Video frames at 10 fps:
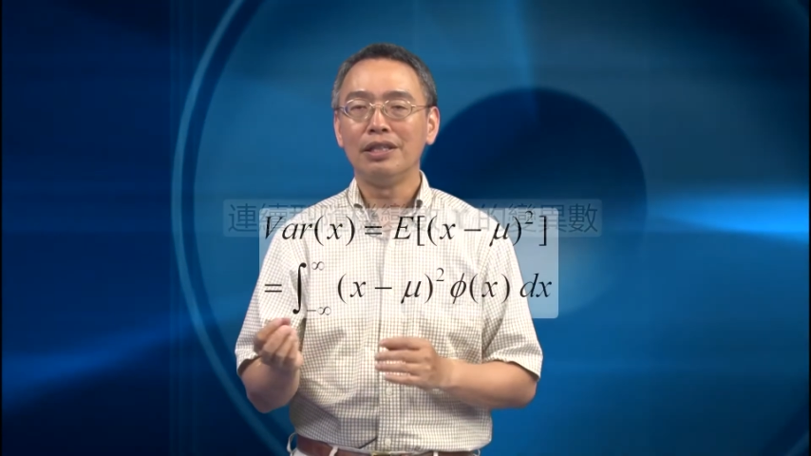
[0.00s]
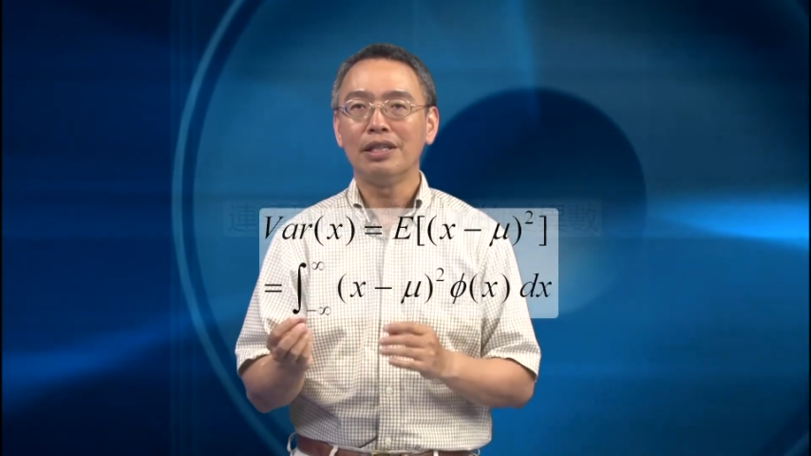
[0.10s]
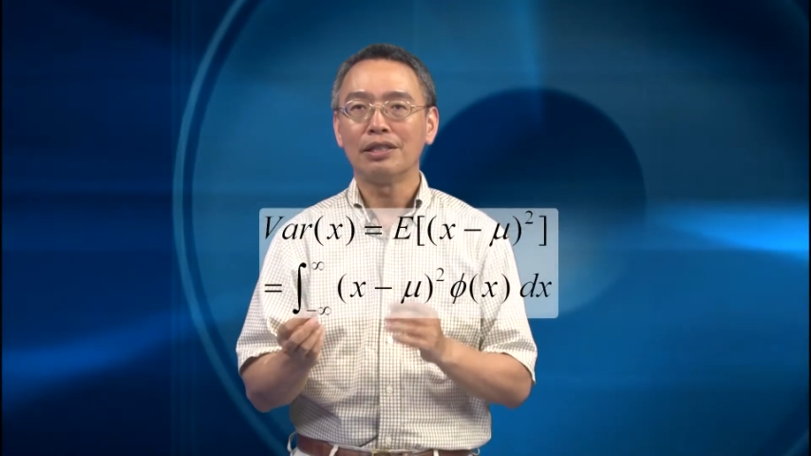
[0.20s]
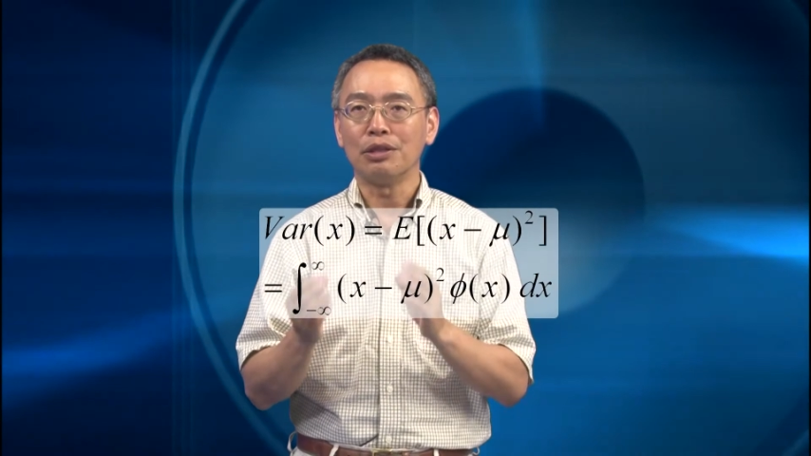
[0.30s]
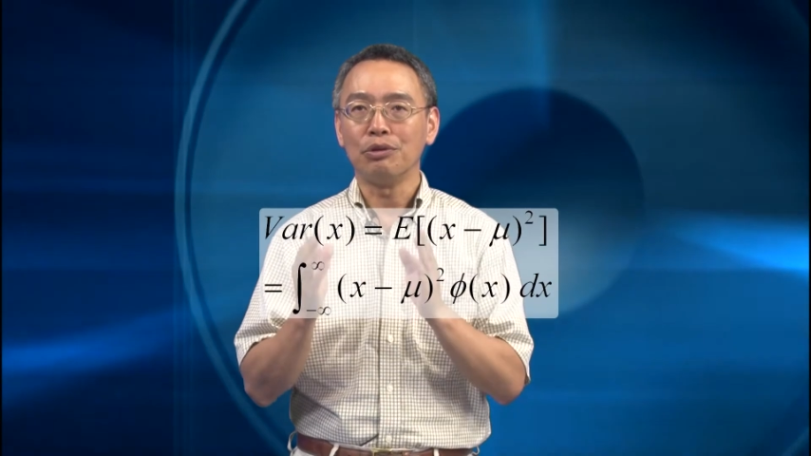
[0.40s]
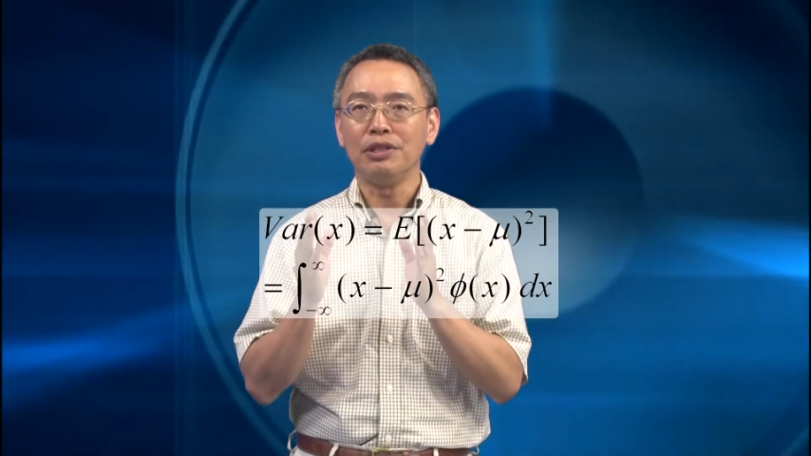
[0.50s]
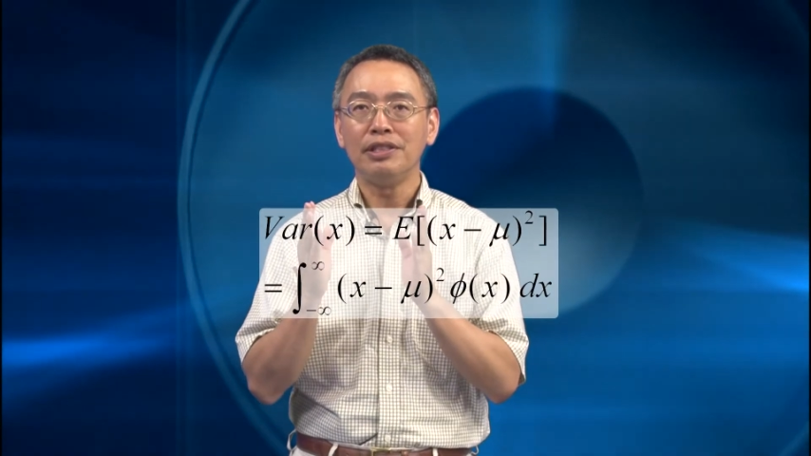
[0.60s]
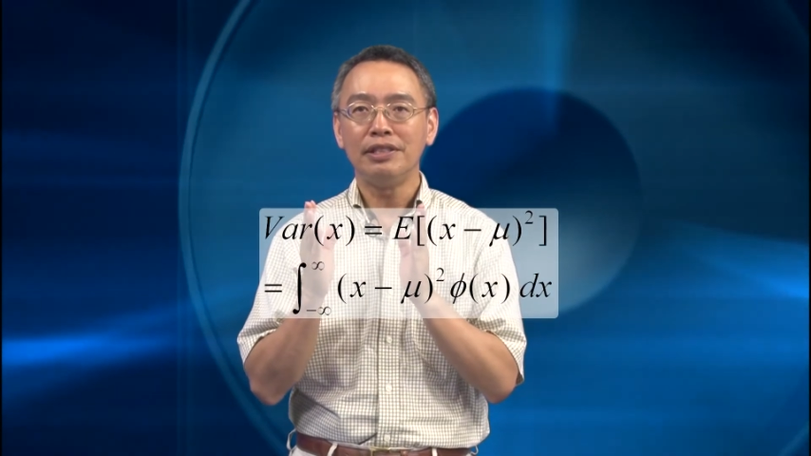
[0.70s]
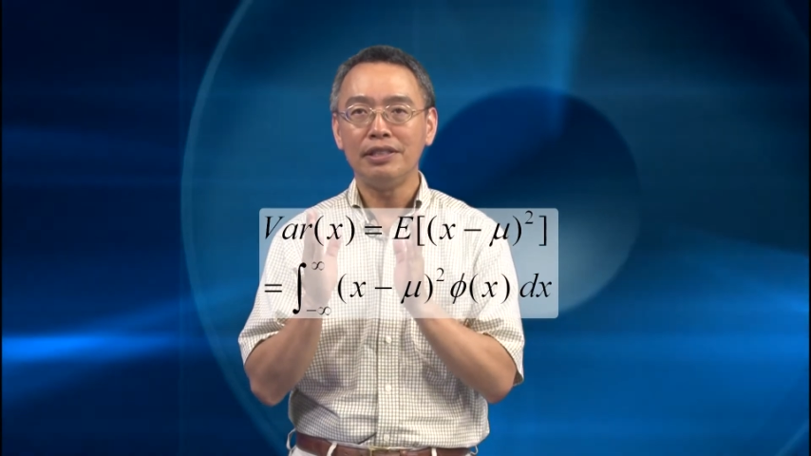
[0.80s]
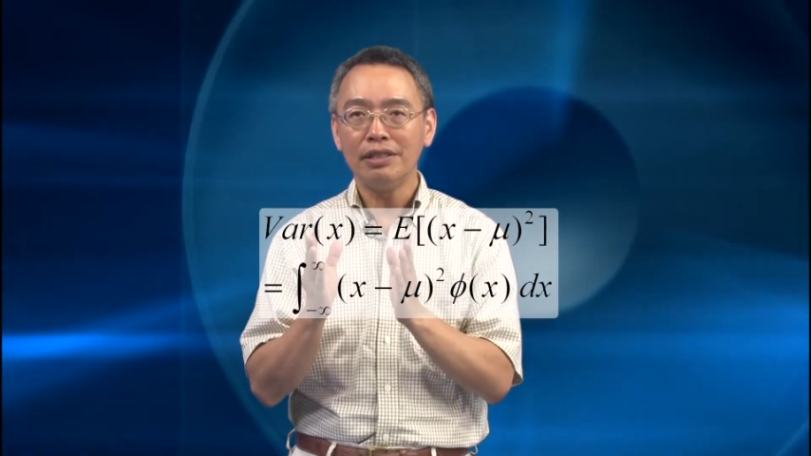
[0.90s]
要等于
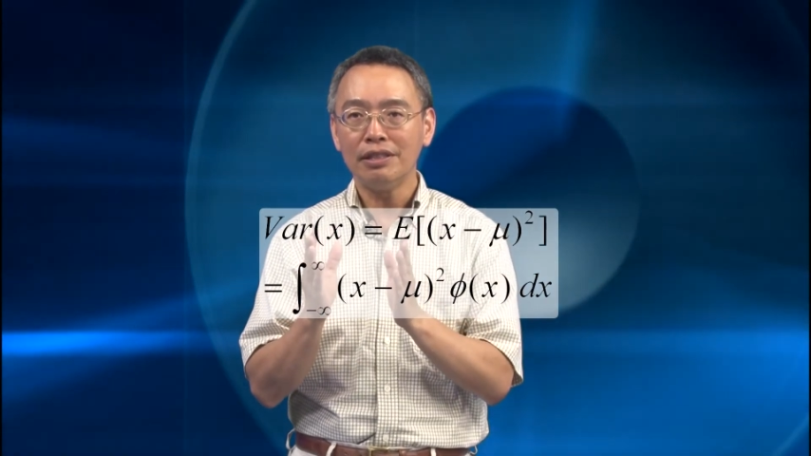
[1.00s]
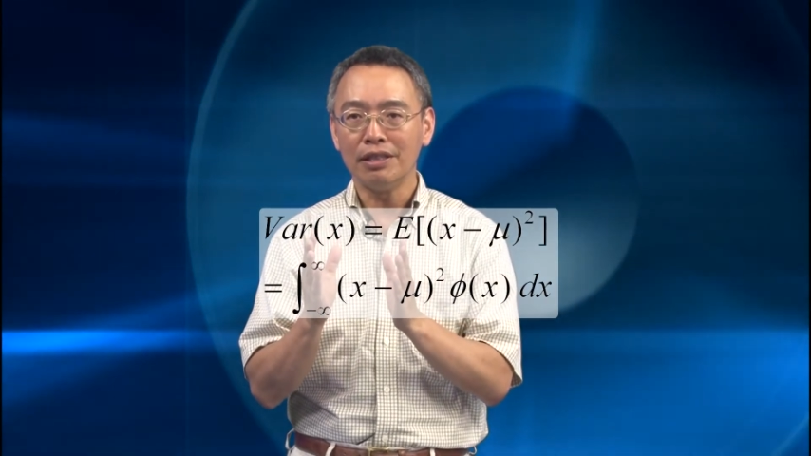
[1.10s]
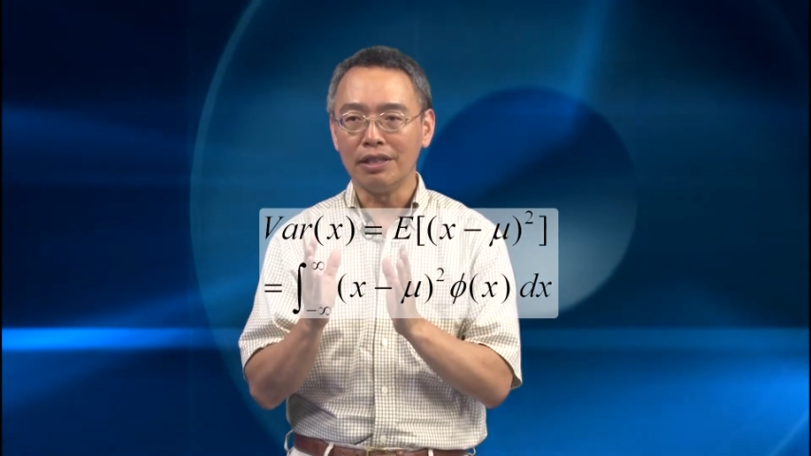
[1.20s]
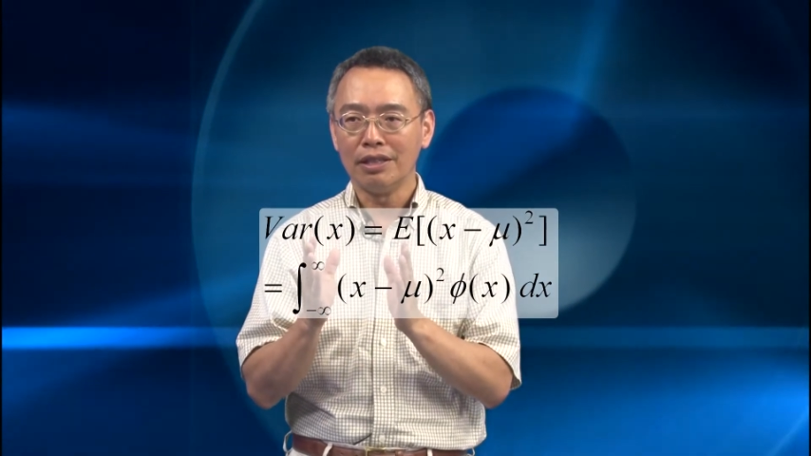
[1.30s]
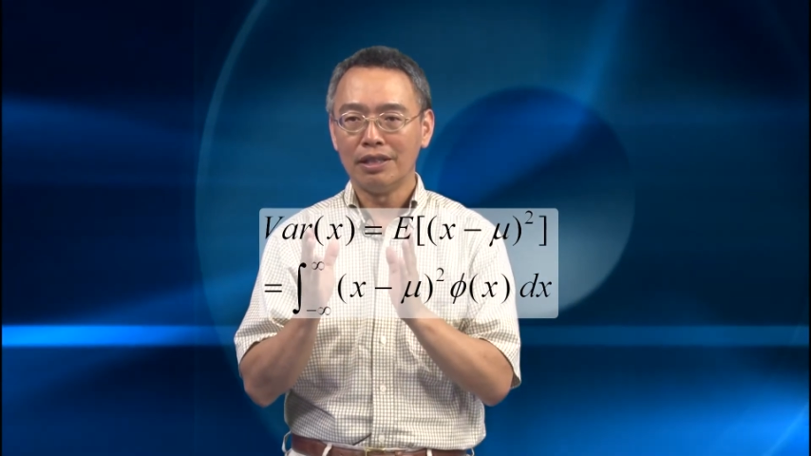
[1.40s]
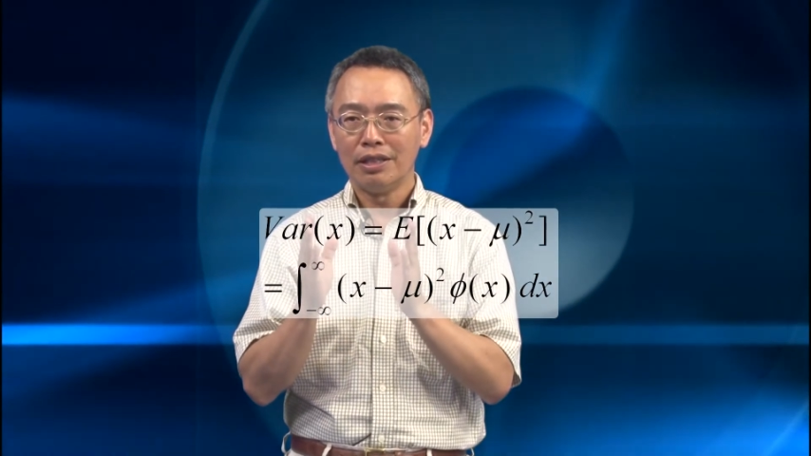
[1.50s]
新的